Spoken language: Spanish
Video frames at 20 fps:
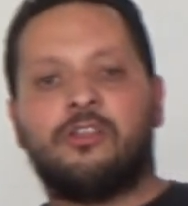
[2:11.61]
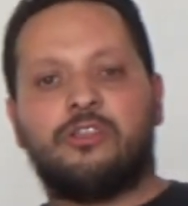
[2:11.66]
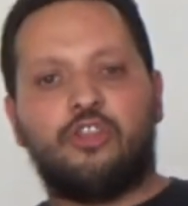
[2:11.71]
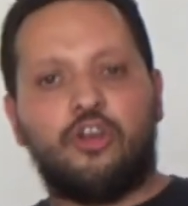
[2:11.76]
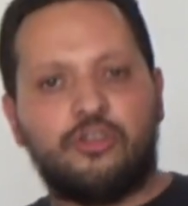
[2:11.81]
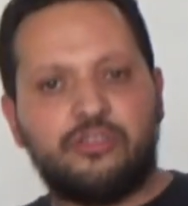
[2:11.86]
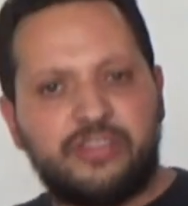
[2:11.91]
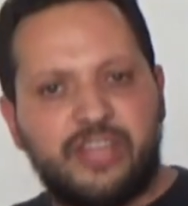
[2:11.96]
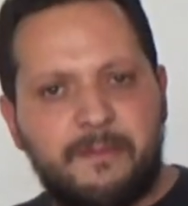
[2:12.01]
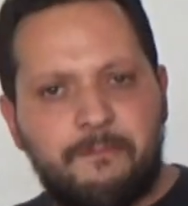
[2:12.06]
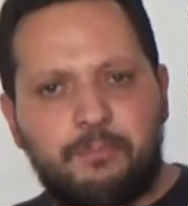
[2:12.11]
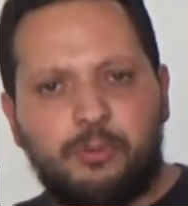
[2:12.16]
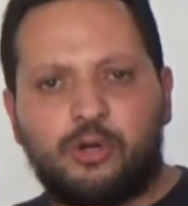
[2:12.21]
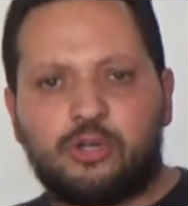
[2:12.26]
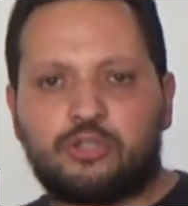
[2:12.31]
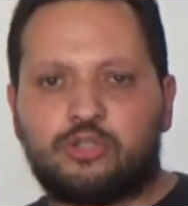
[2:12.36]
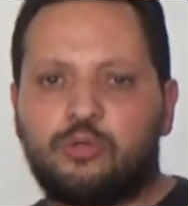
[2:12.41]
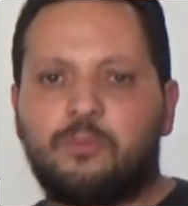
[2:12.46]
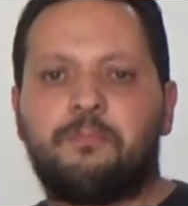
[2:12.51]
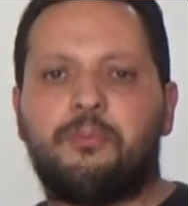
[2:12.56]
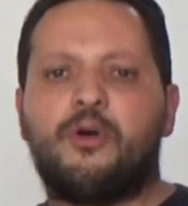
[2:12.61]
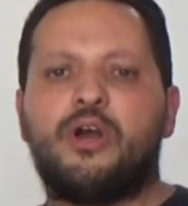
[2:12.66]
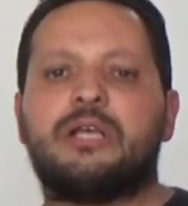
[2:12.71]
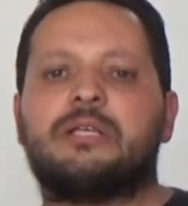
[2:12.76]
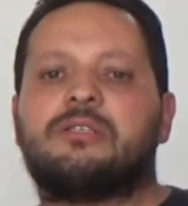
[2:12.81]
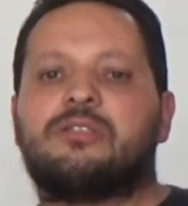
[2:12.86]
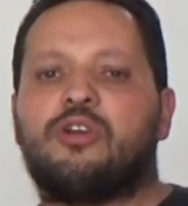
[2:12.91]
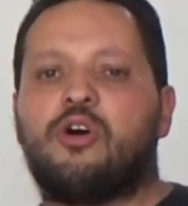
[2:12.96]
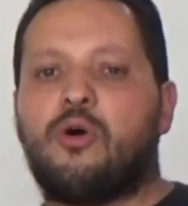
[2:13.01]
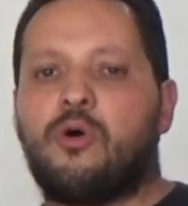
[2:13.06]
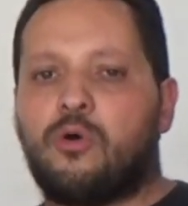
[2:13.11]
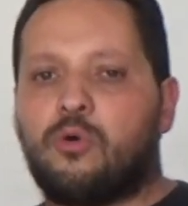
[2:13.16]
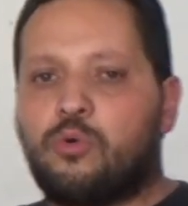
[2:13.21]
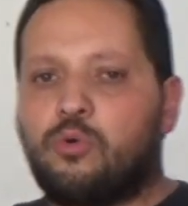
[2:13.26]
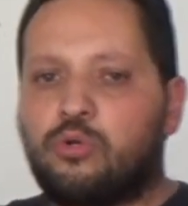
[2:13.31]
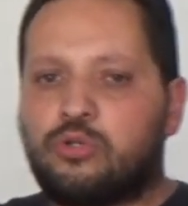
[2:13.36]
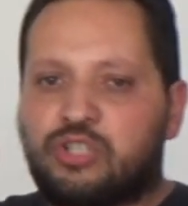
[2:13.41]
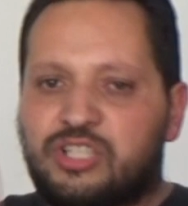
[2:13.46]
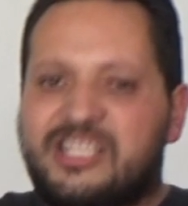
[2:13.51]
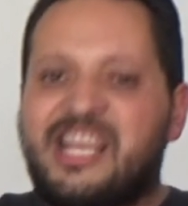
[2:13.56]
donde por supuesto
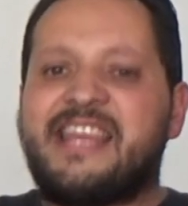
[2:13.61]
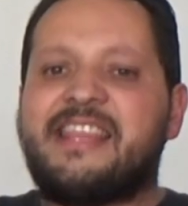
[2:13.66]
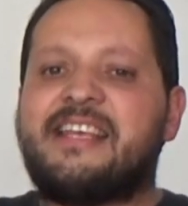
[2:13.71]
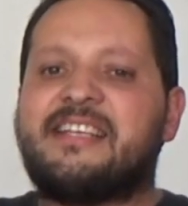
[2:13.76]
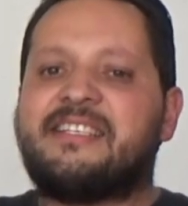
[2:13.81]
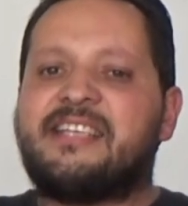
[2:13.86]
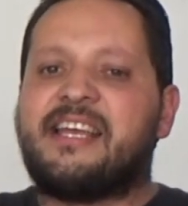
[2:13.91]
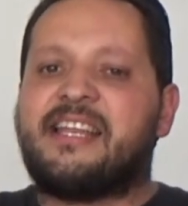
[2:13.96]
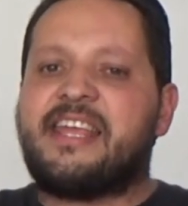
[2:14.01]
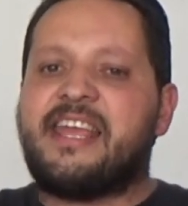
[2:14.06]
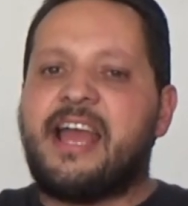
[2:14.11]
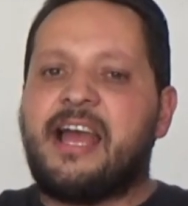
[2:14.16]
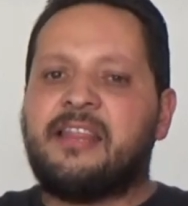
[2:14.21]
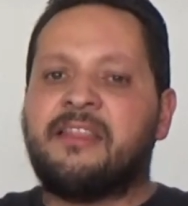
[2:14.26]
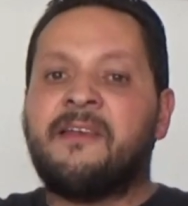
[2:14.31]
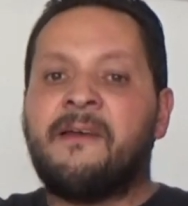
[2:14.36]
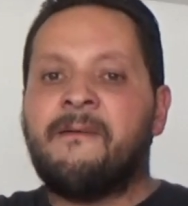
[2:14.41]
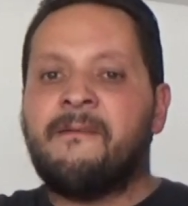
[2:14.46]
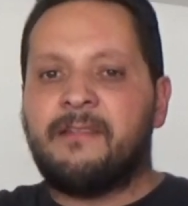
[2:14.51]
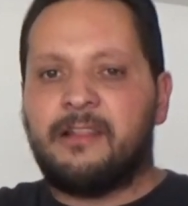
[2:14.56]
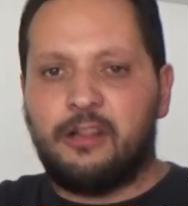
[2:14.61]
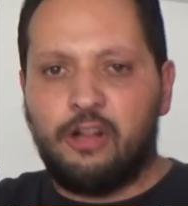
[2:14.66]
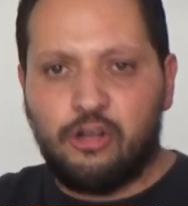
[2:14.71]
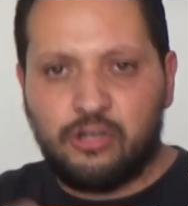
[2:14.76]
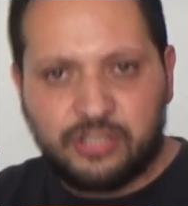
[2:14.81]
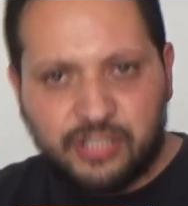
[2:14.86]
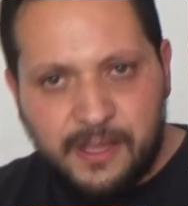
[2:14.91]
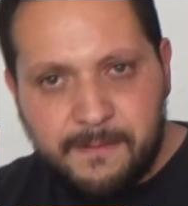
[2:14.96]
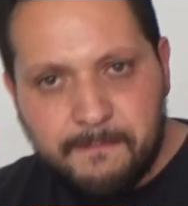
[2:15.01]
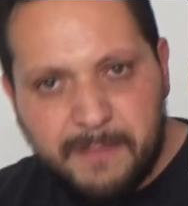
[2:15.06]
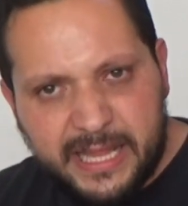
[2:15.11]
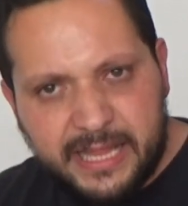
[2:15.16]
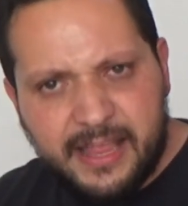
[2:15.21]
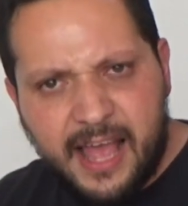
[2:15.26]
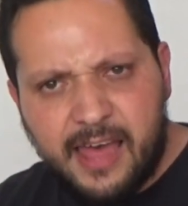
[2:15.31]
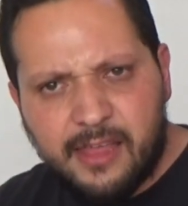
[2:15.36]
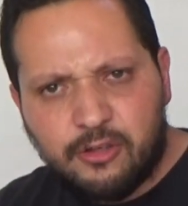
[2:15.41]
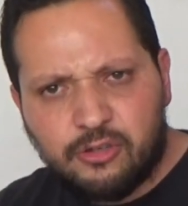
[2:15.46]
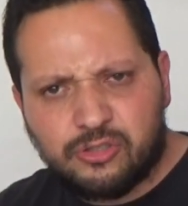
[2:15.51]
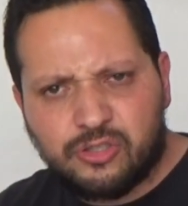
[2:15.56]
ustedes serían los
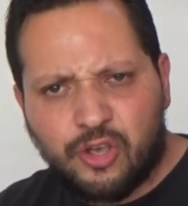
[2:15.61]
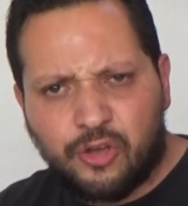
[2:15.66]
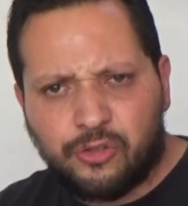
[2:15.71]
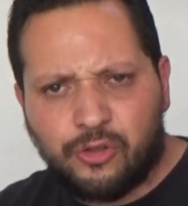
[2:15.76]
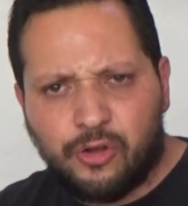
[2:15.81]
invitados de